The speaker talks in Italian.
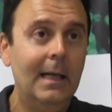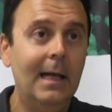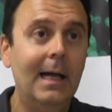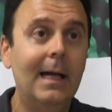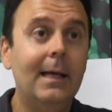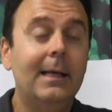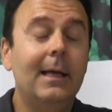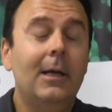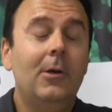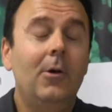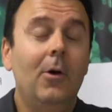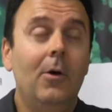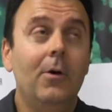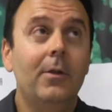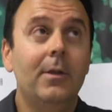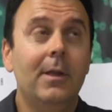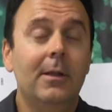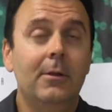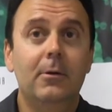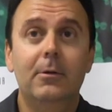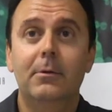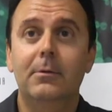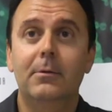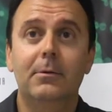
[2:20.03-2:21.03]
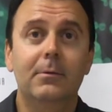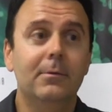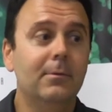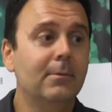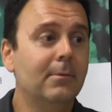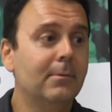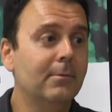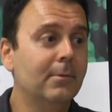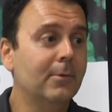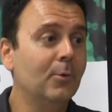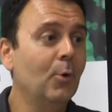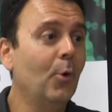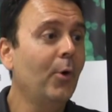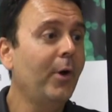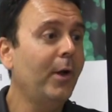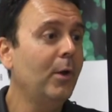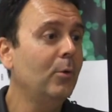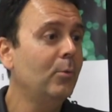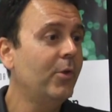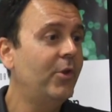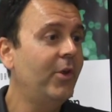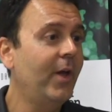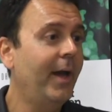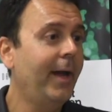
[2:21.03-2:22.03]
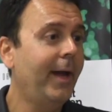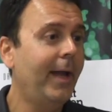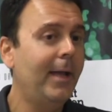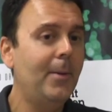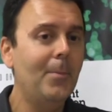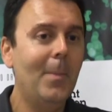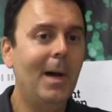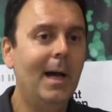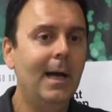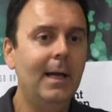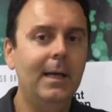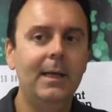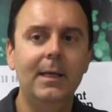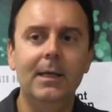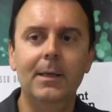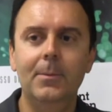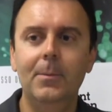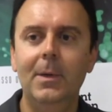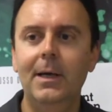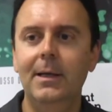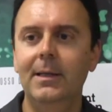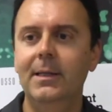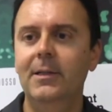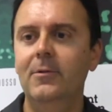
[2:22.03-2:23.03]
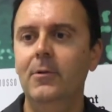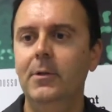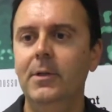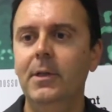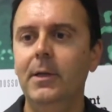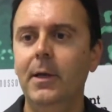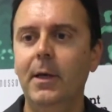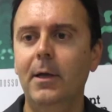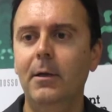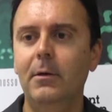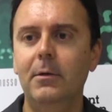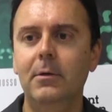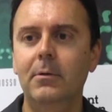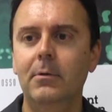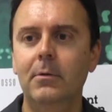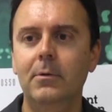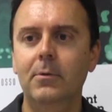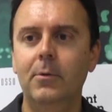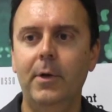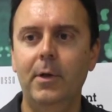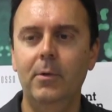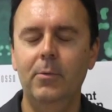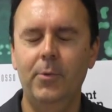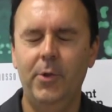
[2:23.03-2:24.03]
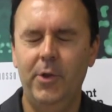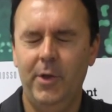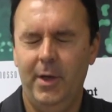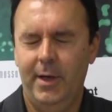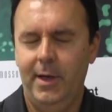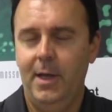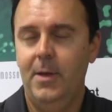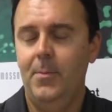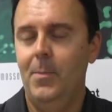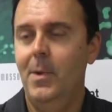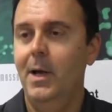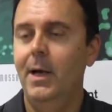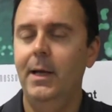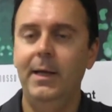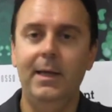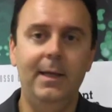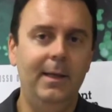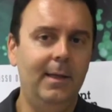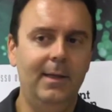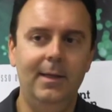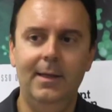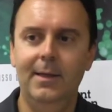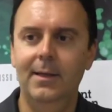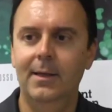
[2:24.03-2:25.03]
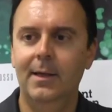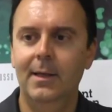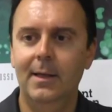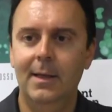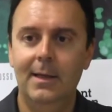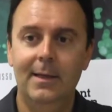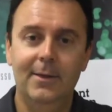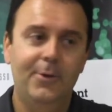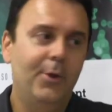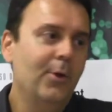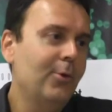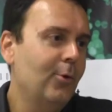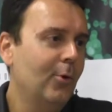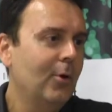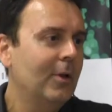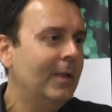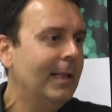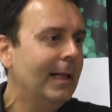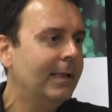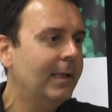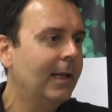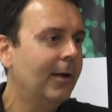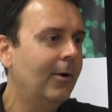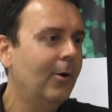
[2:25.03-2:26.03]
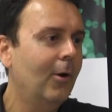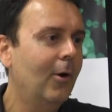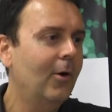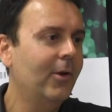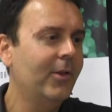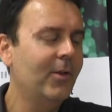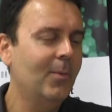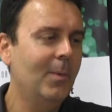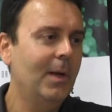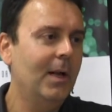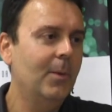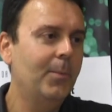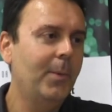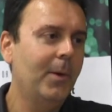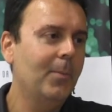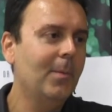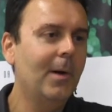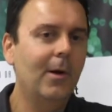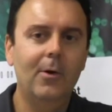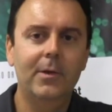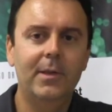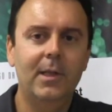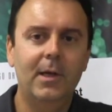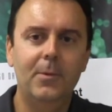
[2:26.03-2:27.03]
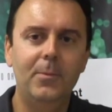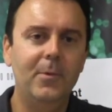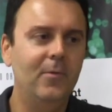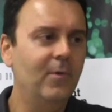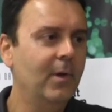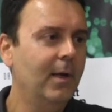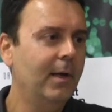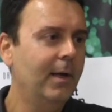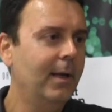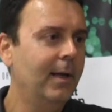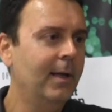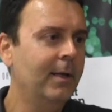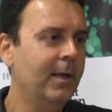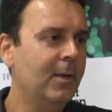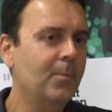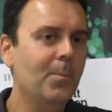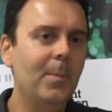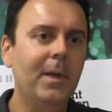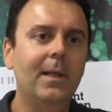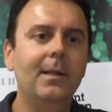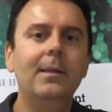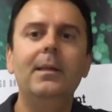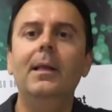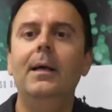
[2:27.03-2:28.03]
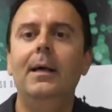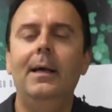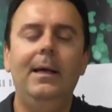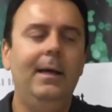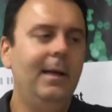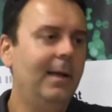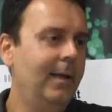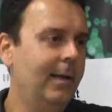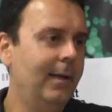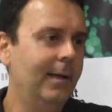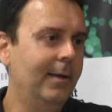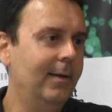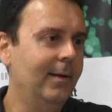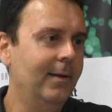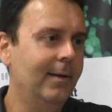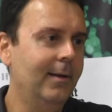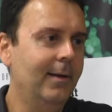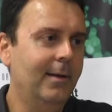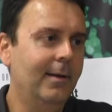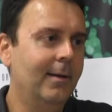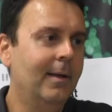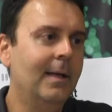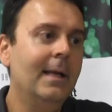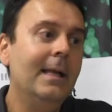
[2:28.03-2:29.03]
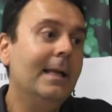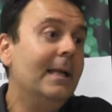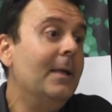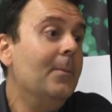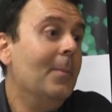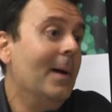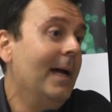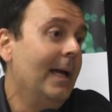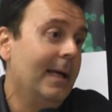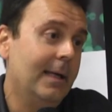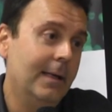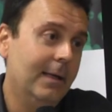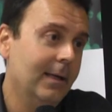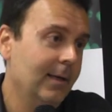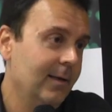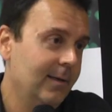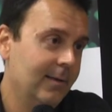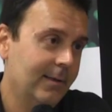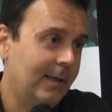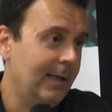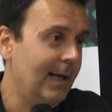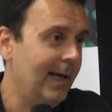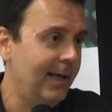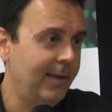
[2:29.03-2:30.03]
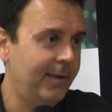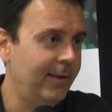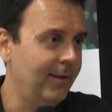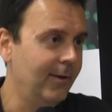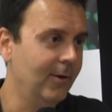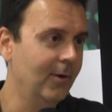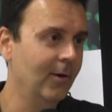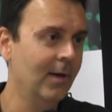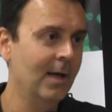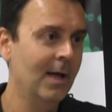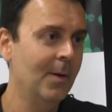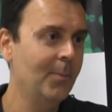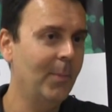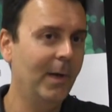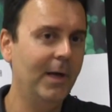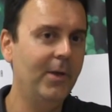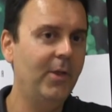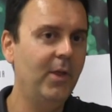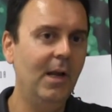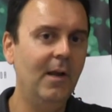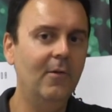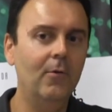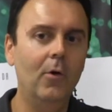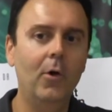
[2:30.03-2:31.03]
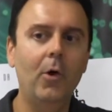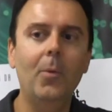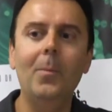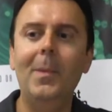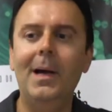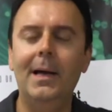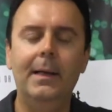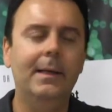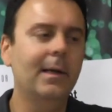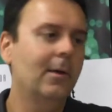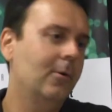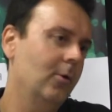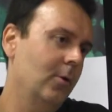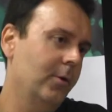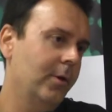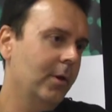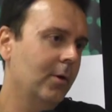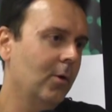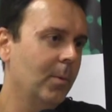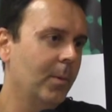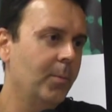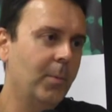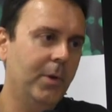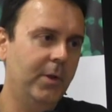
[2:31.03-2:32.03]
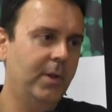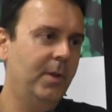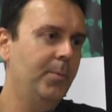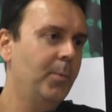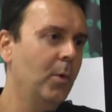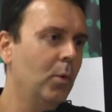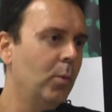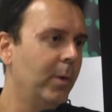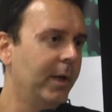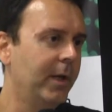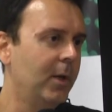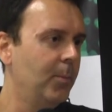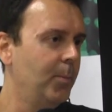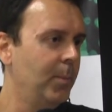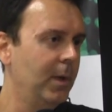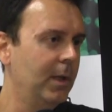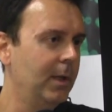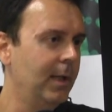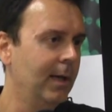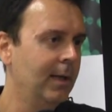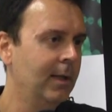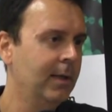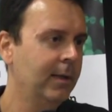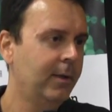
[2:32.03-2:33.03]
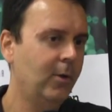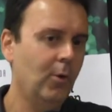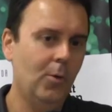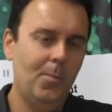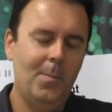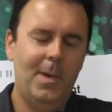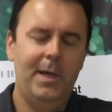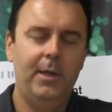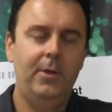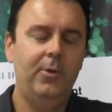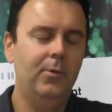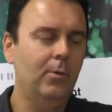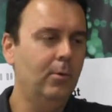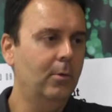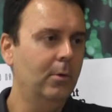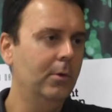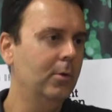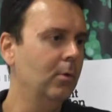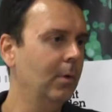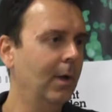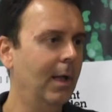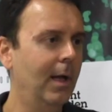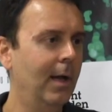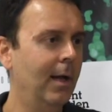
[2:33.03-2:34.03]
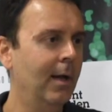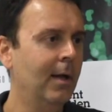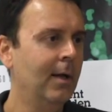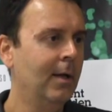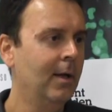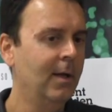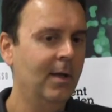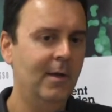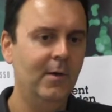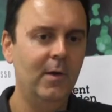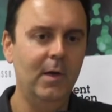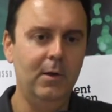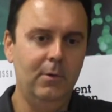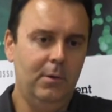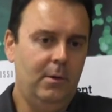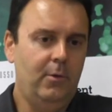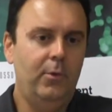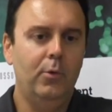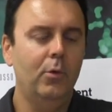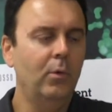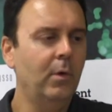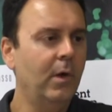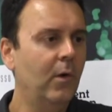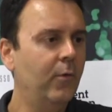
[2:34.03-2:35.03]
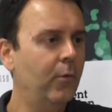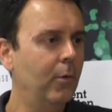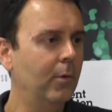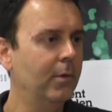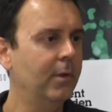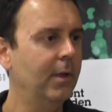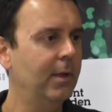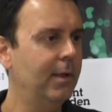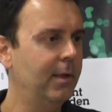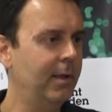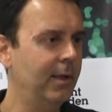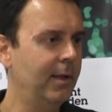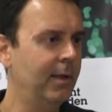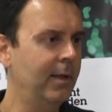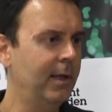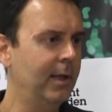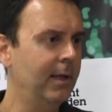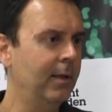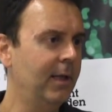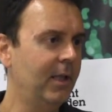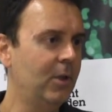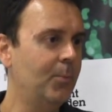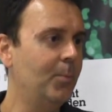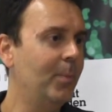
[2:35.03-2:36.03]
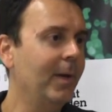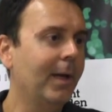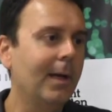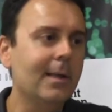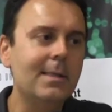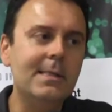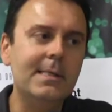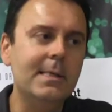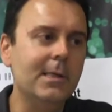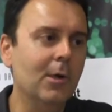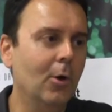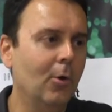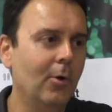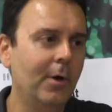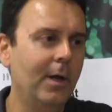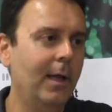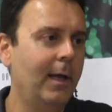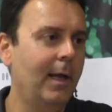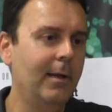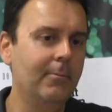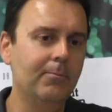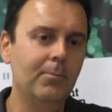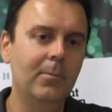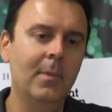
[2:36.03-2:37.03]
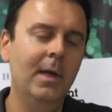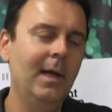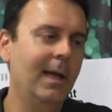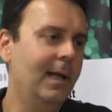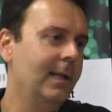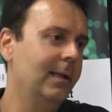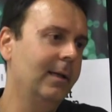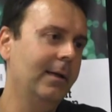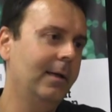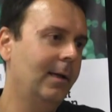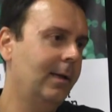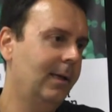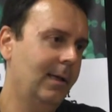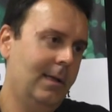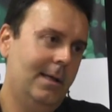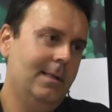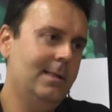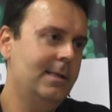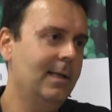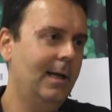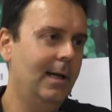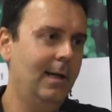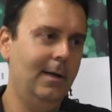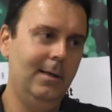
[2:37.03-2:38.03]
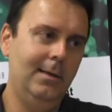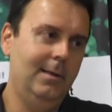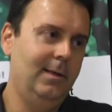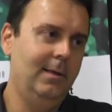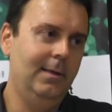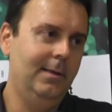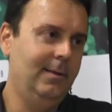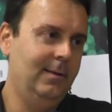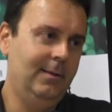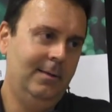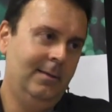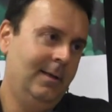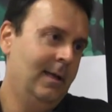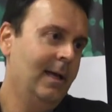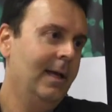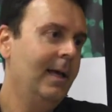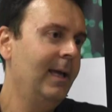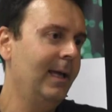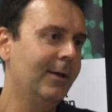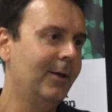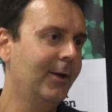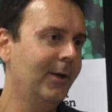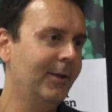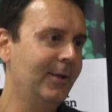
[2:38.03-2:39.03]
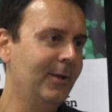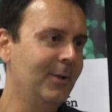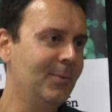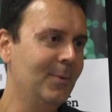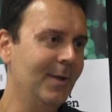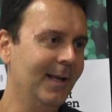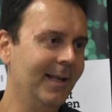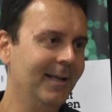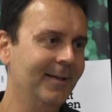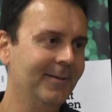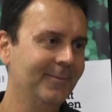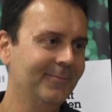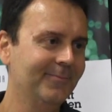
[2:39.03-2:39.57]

A che cosa non, non rinuncerei mai, e beh, devo dire no, non rinuncerei mai, ci sono tante cose, ma la prima cosa che mi viene in mente è eh, l'email classico, perché ci lavoro, ma anche cose come per esempio Wikipedia, che ormai sono, una, eh, sono una, fonte di ispirazione e di ricchezza eh, incredibili.